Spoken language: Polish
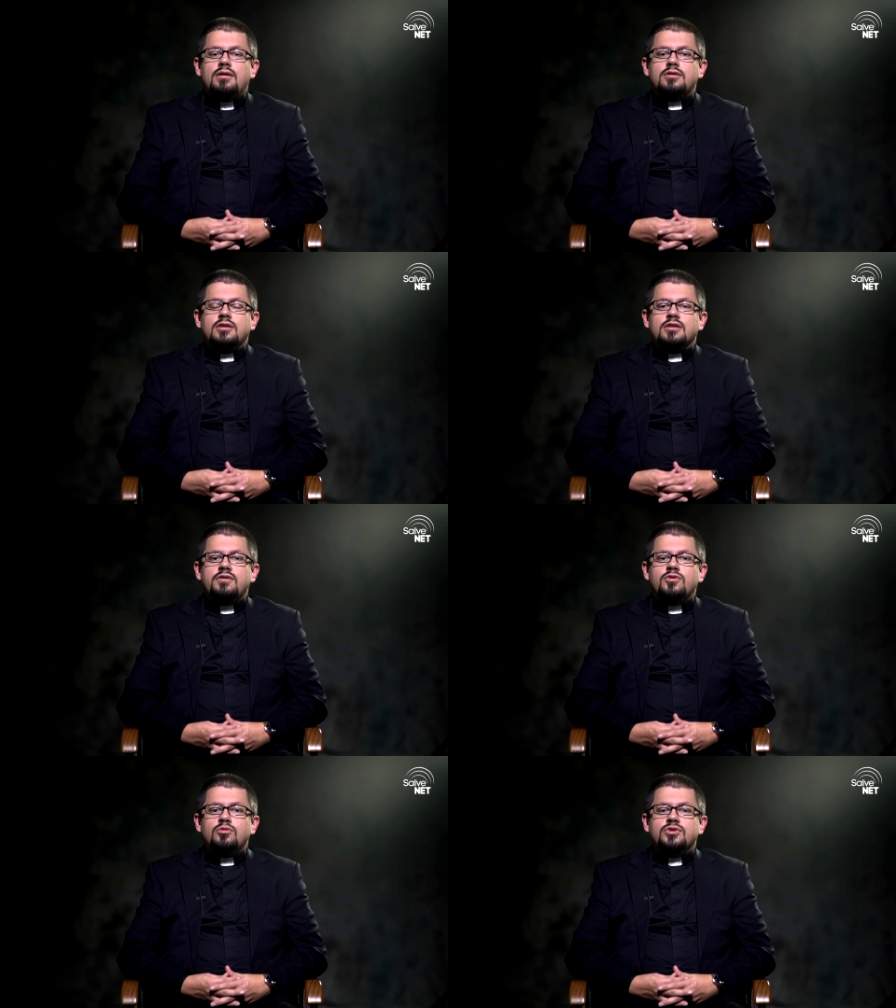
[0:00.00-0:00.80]
Nie tak
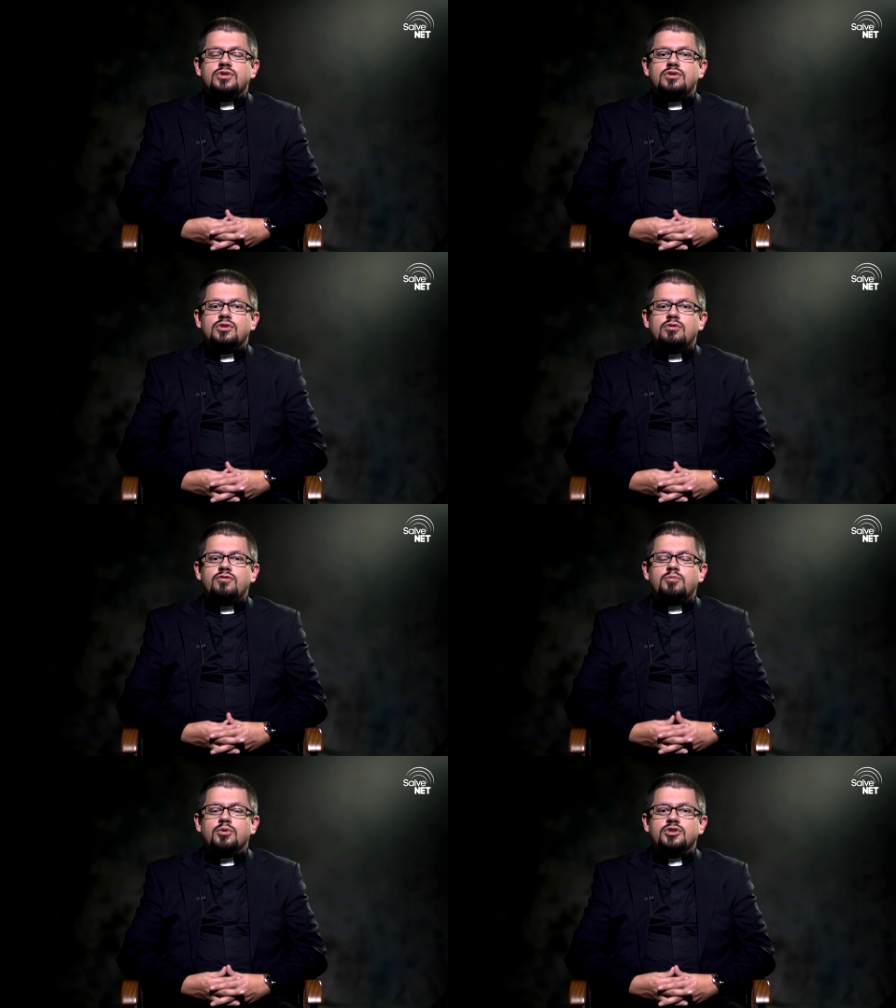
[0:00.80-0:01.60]
dawno
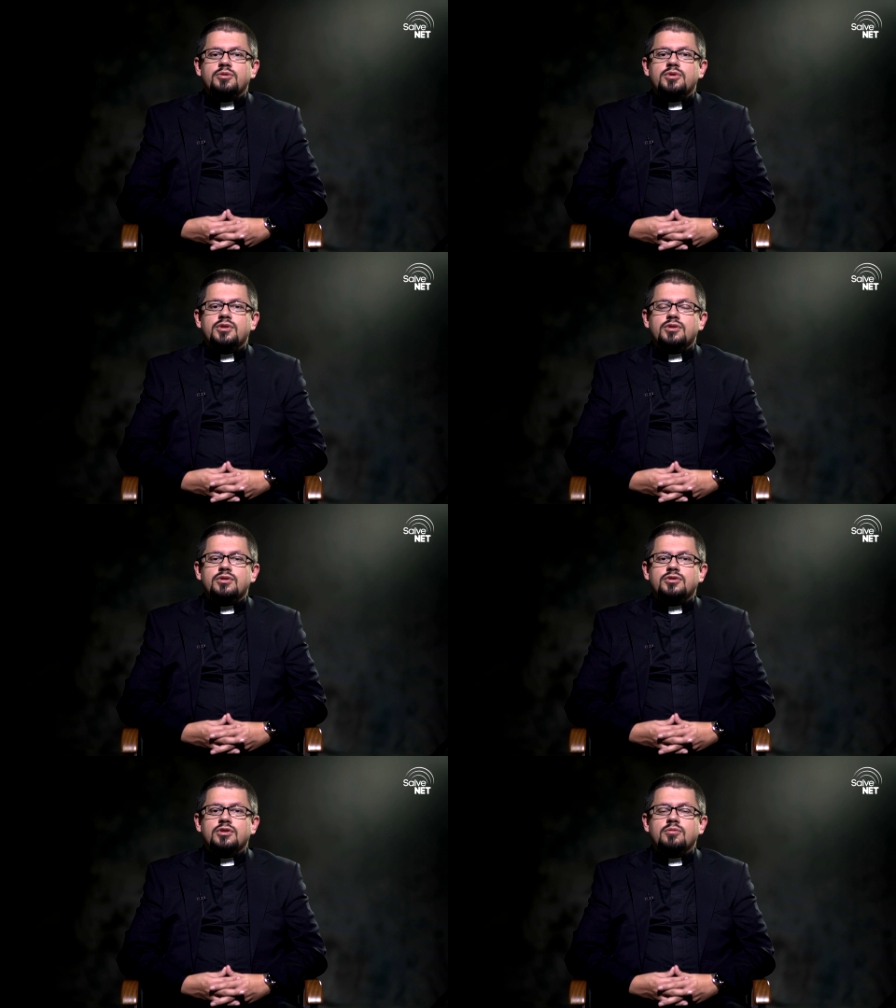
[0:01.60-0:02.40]
uczestniczyłem w pogrzebie
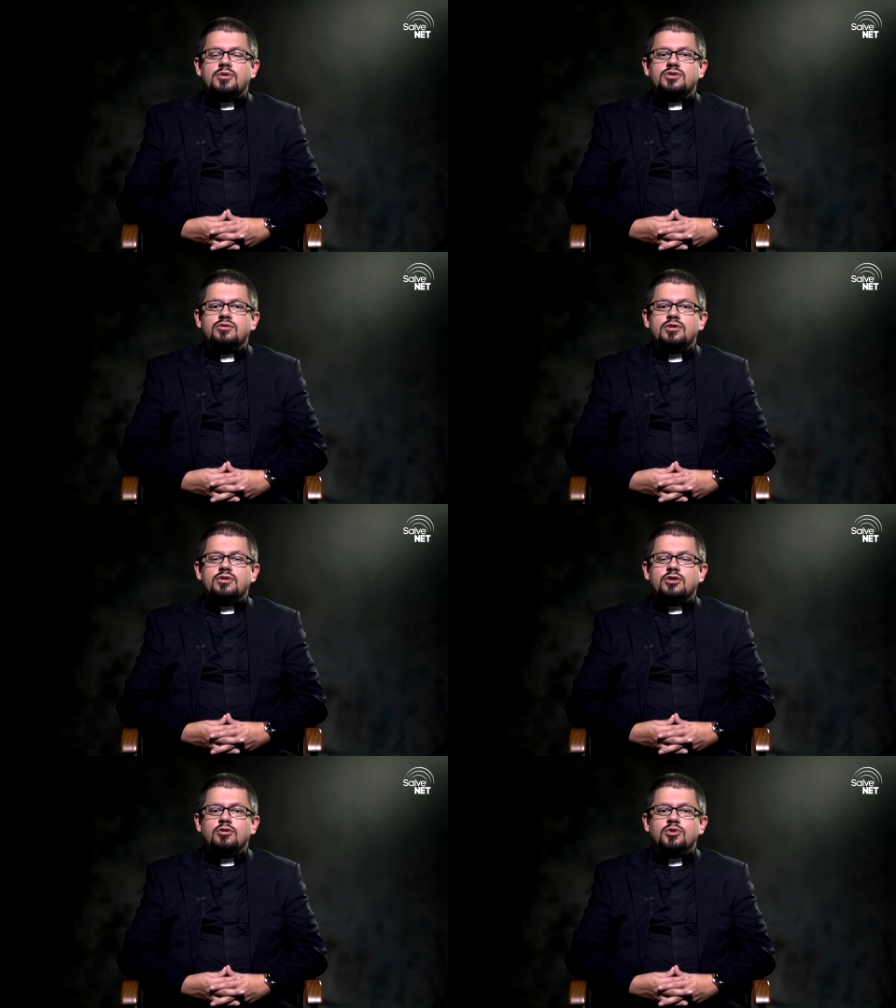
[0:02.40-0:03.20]

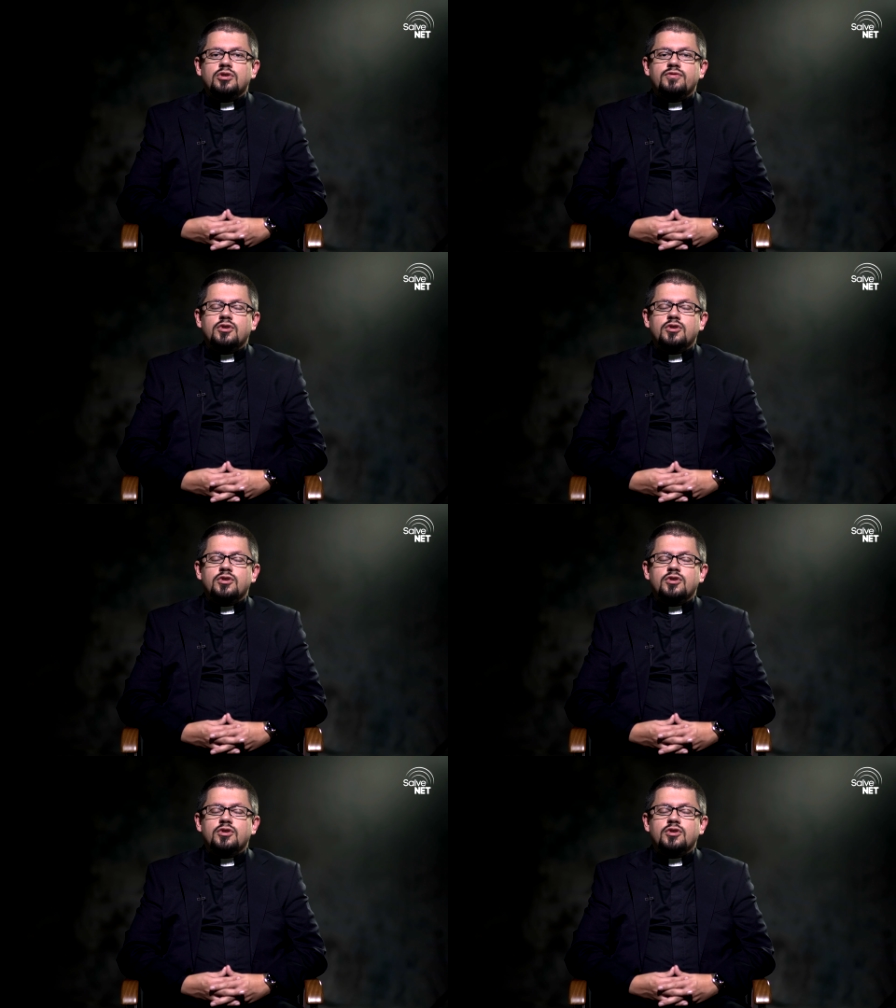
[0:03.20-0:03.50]
17-letniego mojego